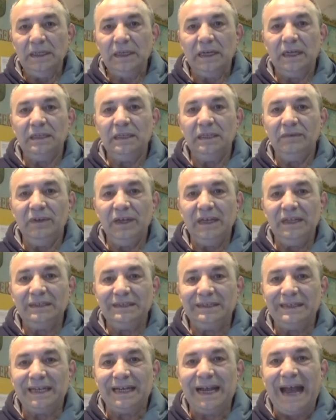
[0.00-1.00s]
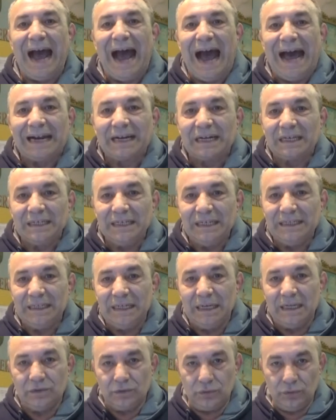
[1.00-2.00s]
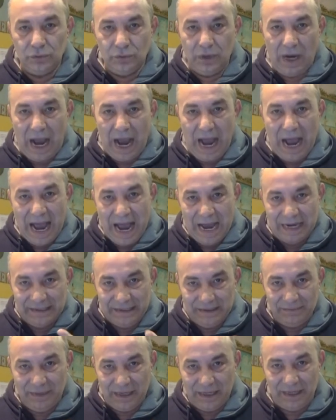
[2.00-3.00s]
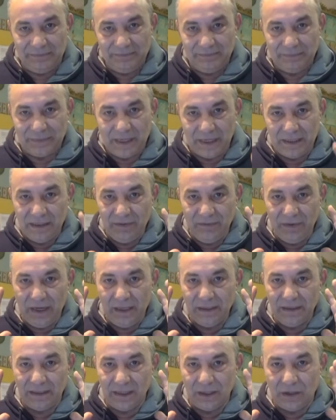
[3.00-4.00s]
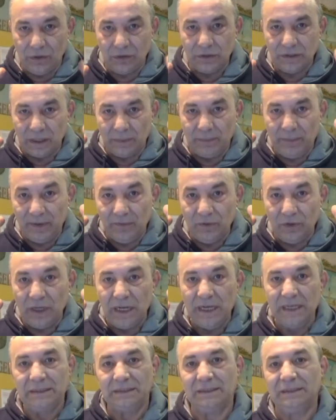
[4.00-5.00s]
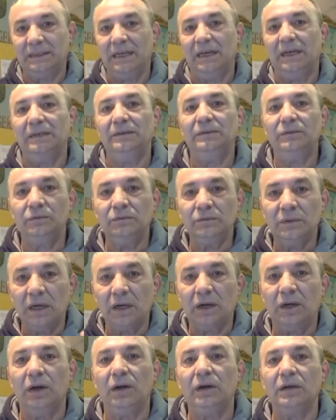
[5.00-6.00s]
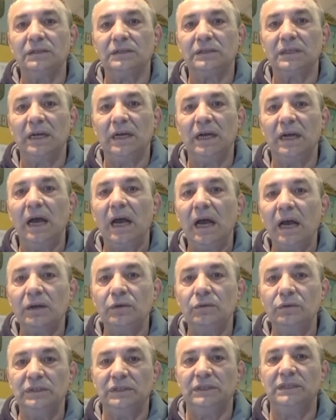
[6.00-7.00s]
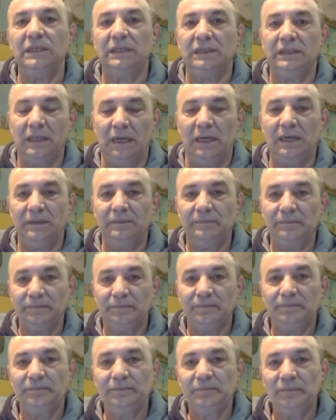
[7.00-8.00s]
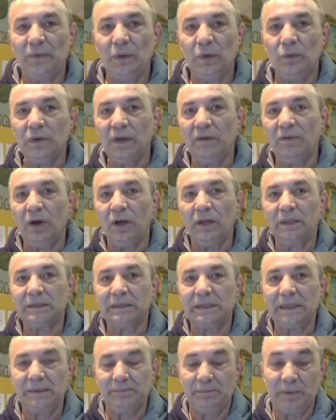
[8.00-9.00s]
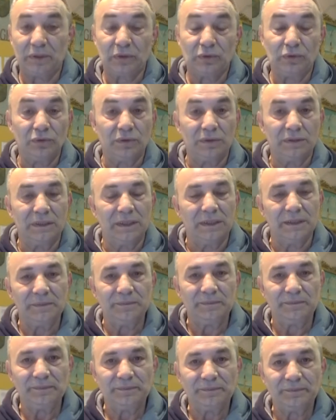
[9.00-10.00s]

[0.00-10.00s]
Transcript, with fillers: che diventi carne della tua anima, che diventi consapevolezza, una cosa acquisita, una volta per tutte.